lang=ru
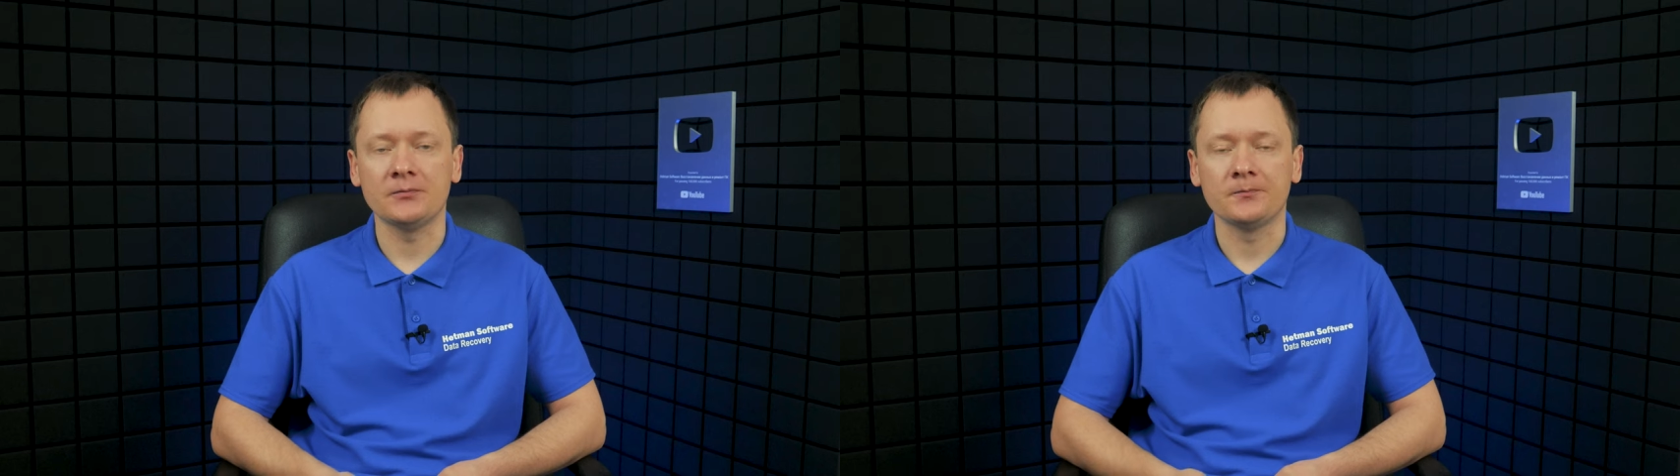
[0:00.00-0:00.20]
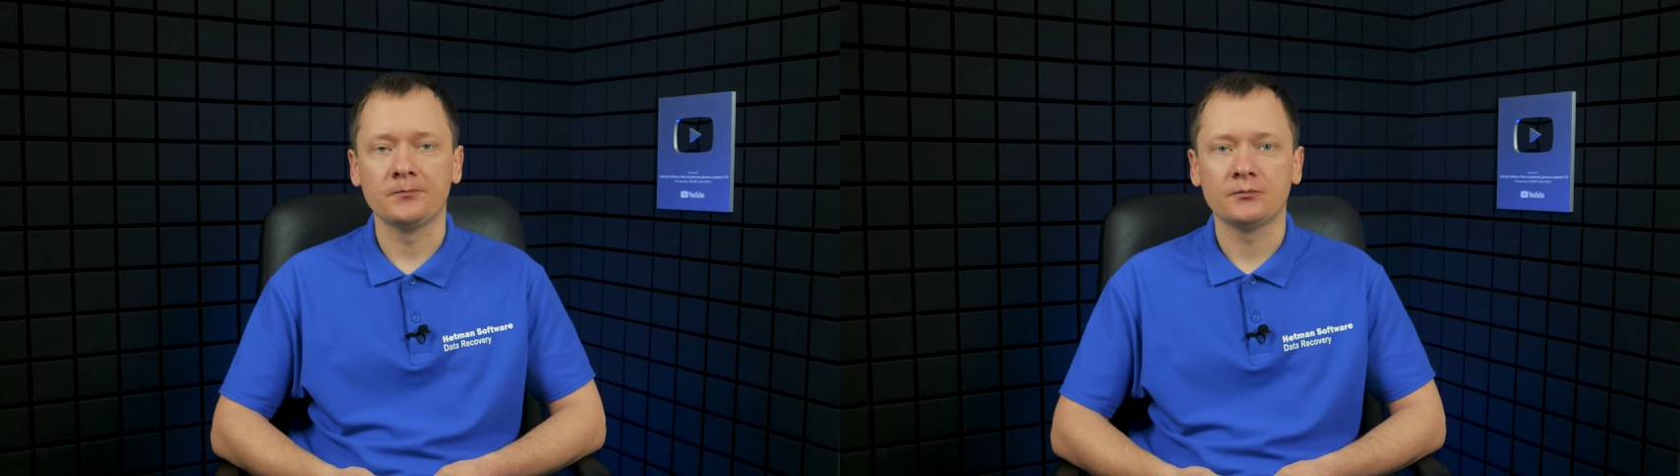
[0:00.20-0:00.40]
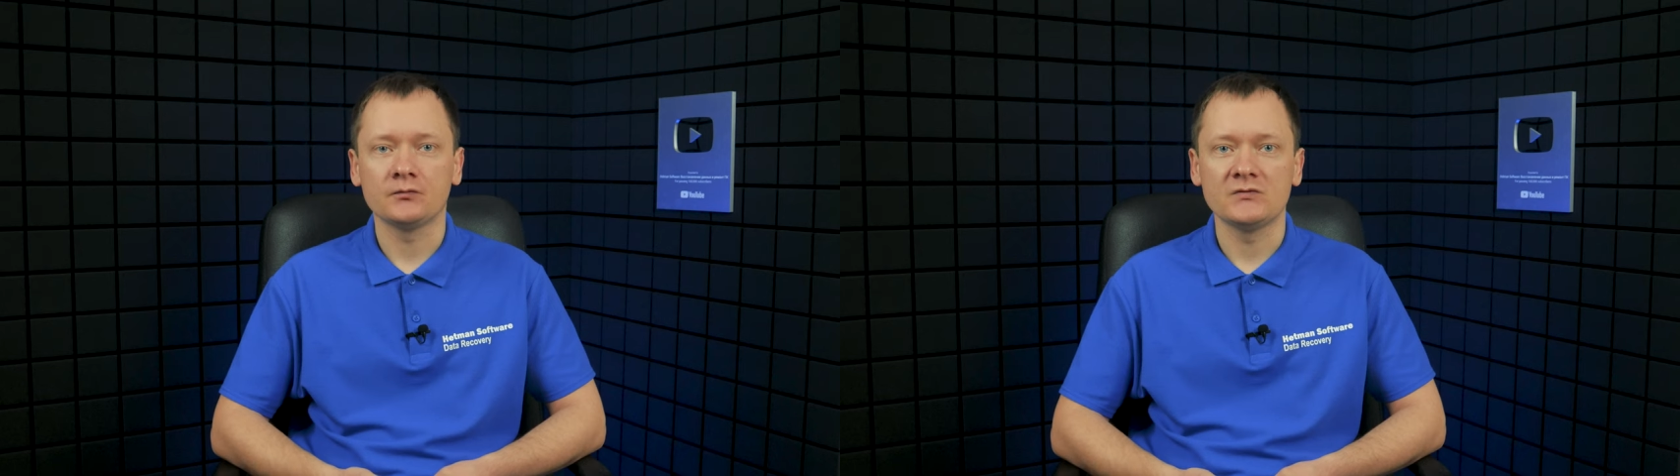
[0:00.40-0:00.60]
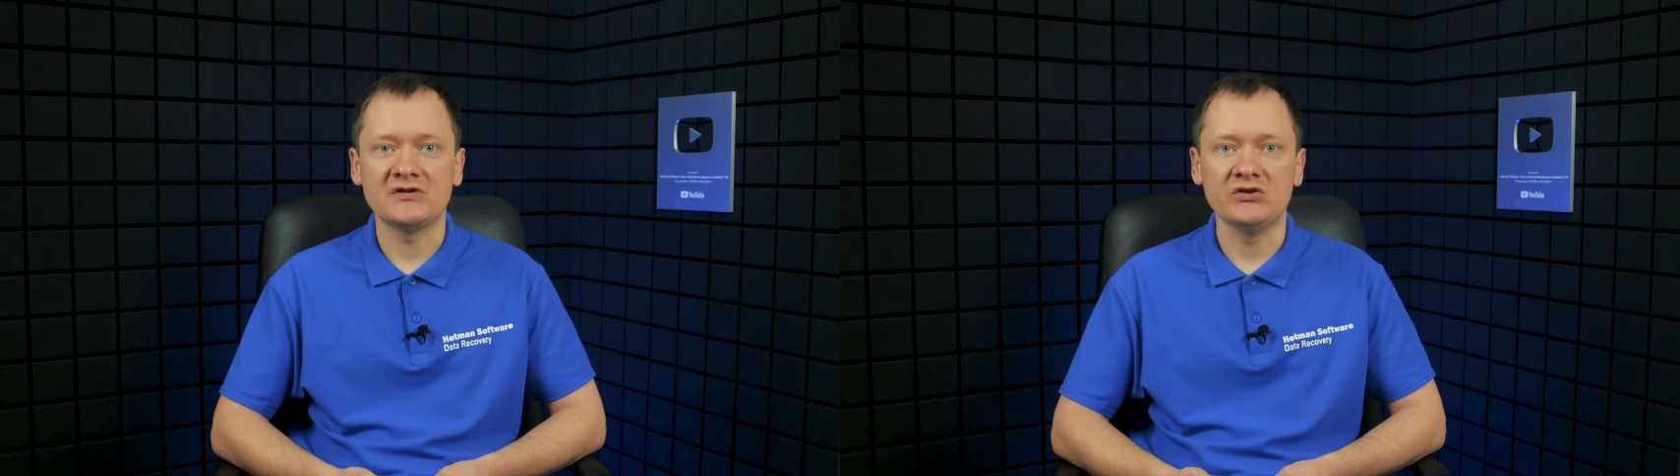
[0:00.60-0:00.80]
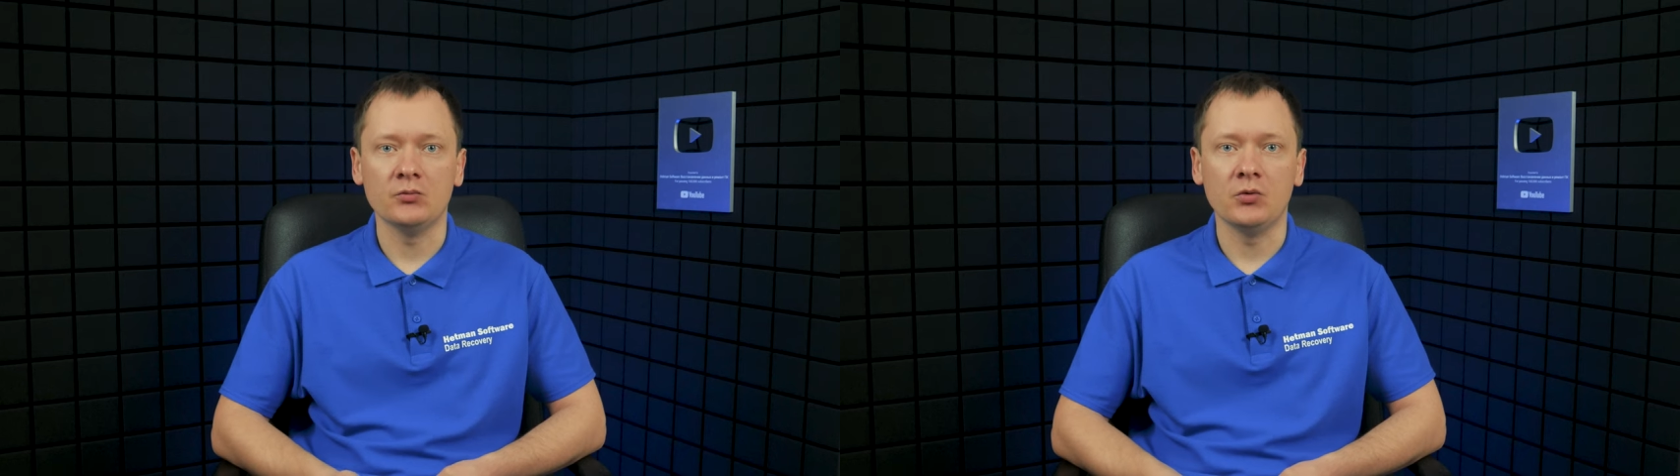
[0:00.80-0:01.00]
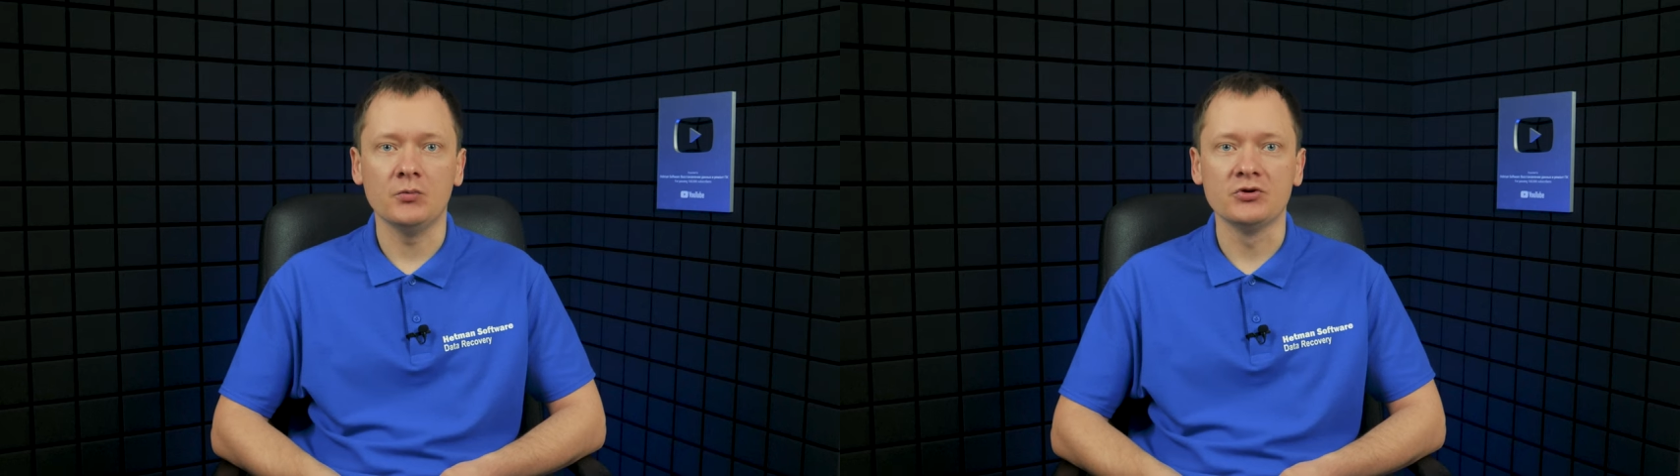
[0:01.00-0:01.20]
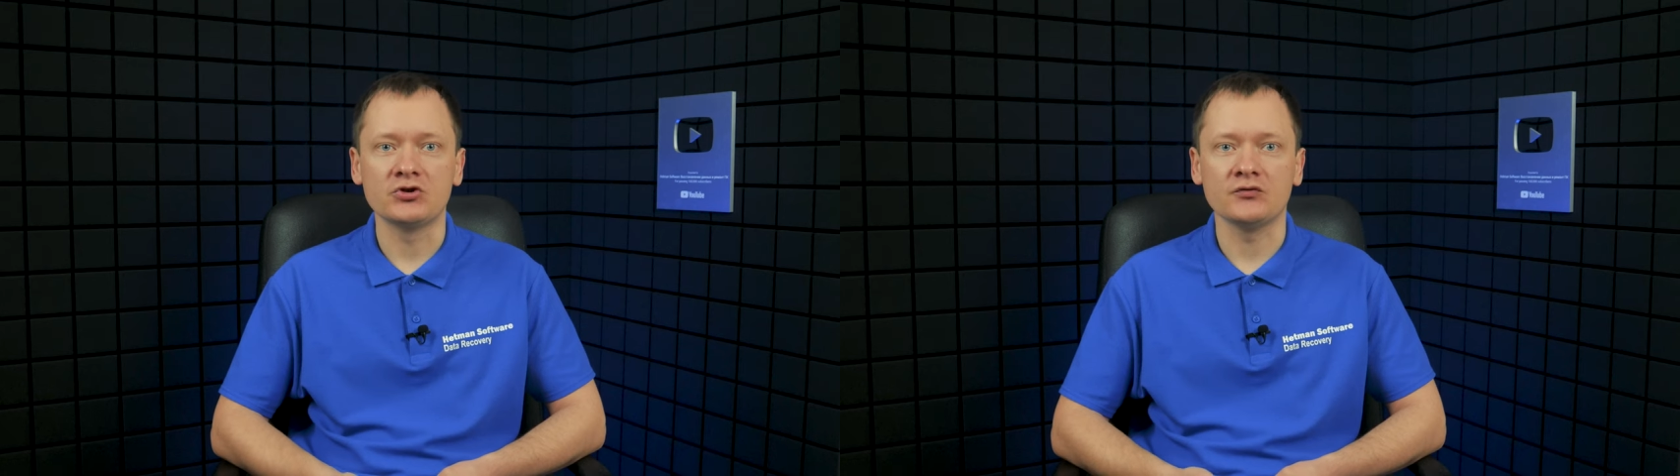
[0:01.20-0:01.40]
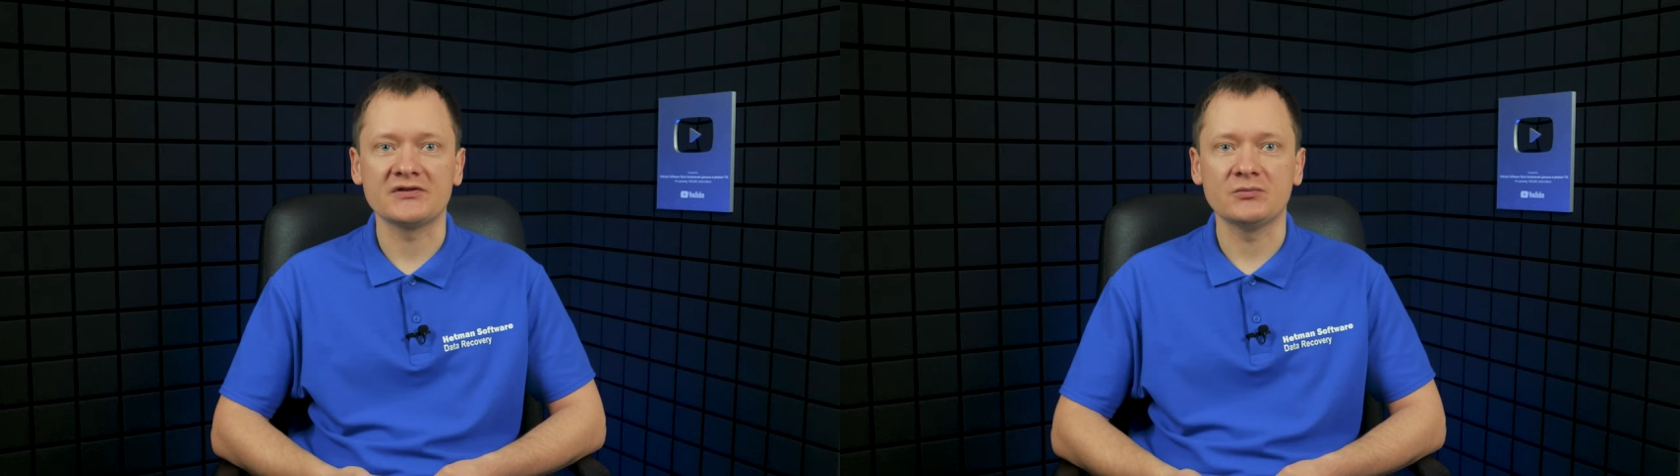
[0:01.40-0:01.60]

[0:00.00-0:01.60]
С ее помощью вы